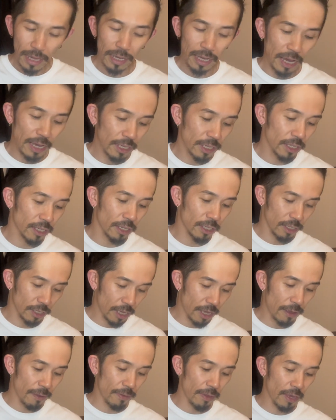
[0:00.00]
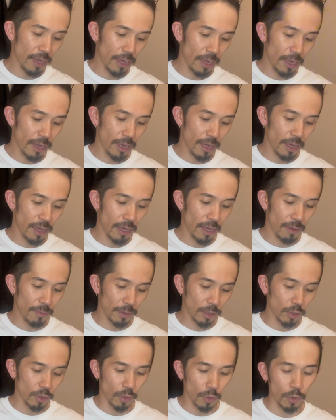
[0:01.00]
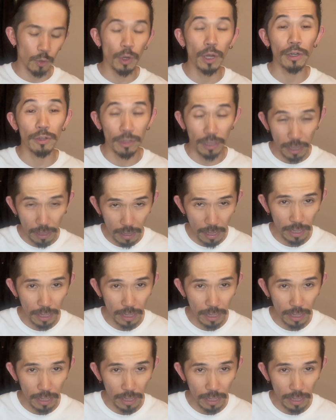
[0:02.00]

関してですが、えー、まあちょっととあるね、